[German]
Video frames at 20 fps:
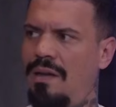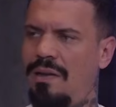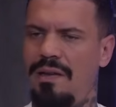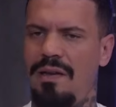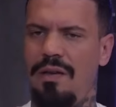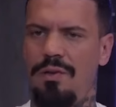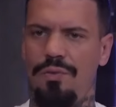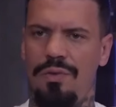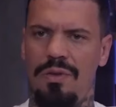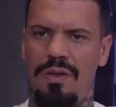das
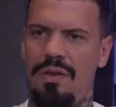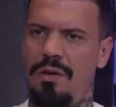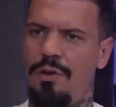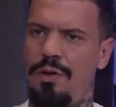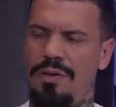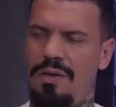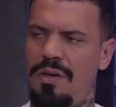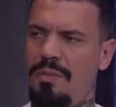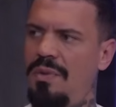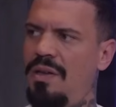sind ja so die
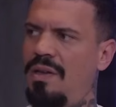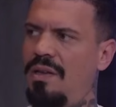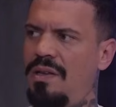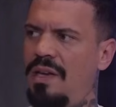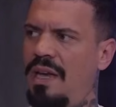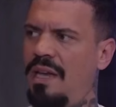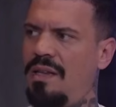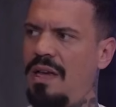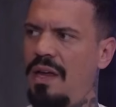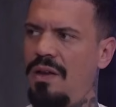Leute, die mir
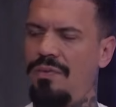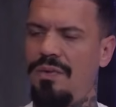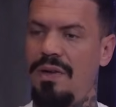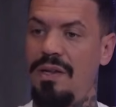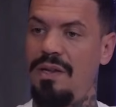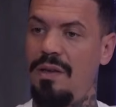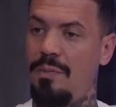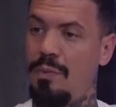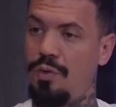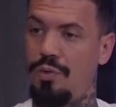direkt
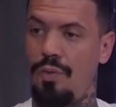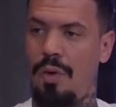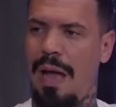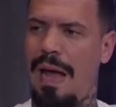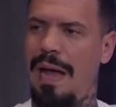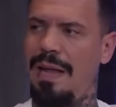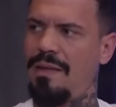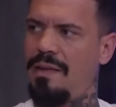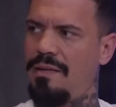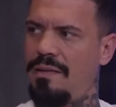einfallen, die immer so
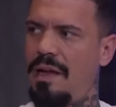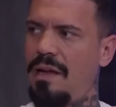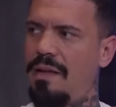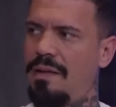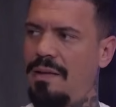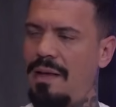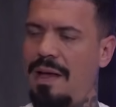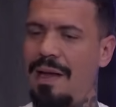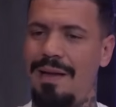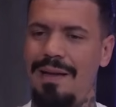harte
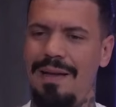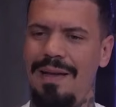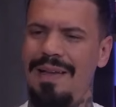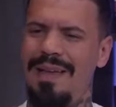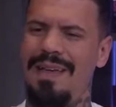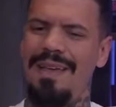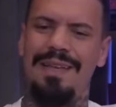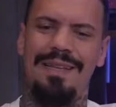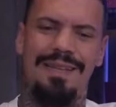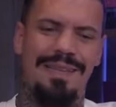Sachen sagen,
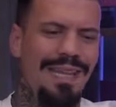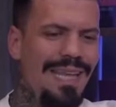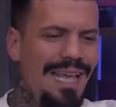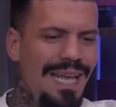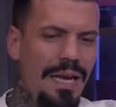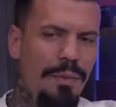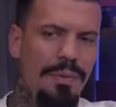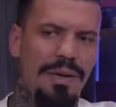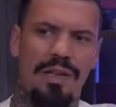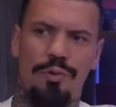die
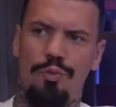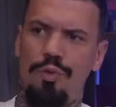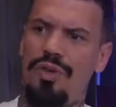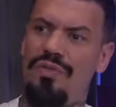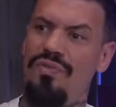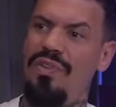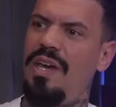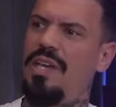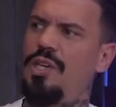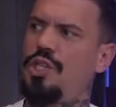gehen aber
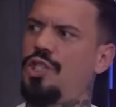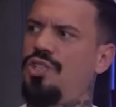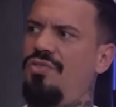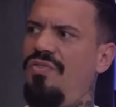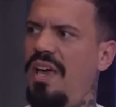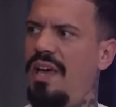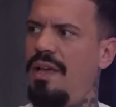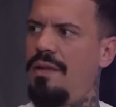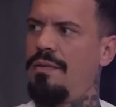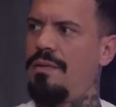dadurch wie ein
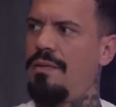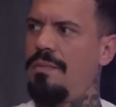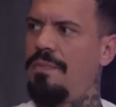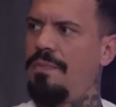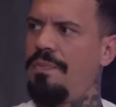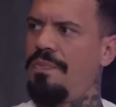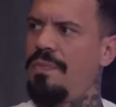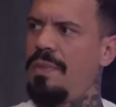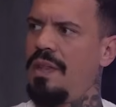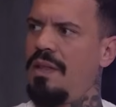Schwert.
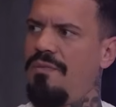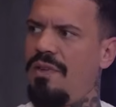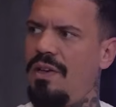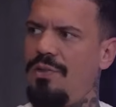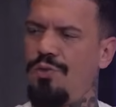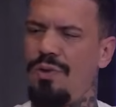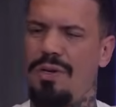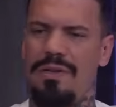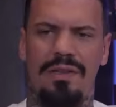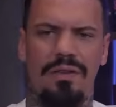
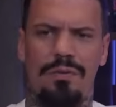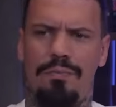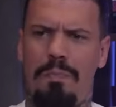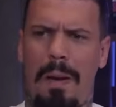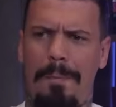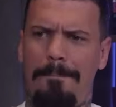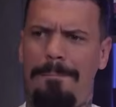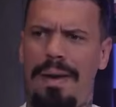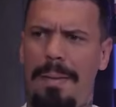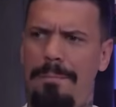Weißt du, das geht
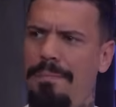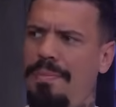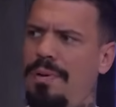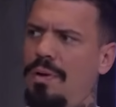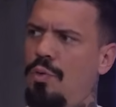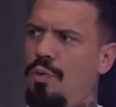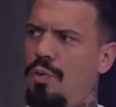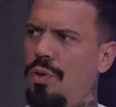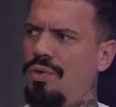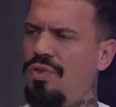papp, papp,
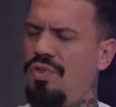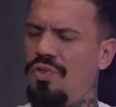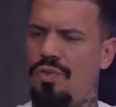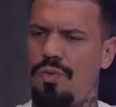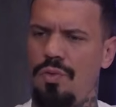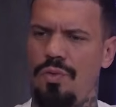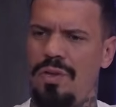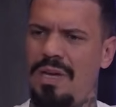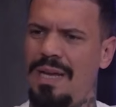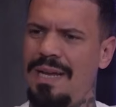kurz
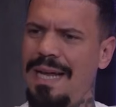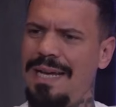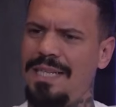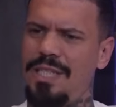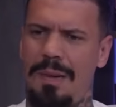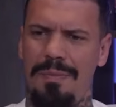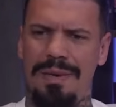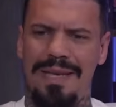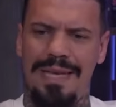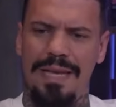und
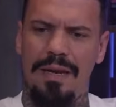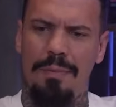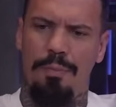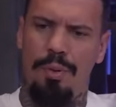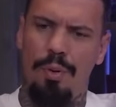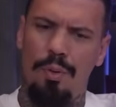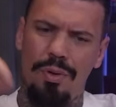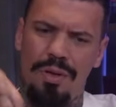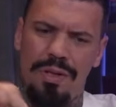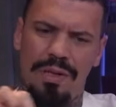knackig, aber jeder
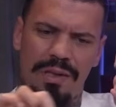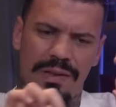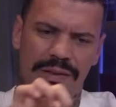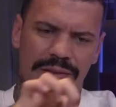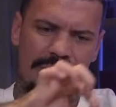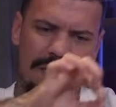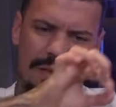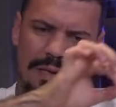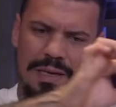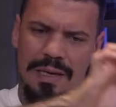Punkt
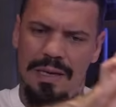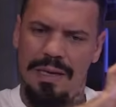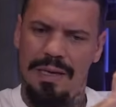ist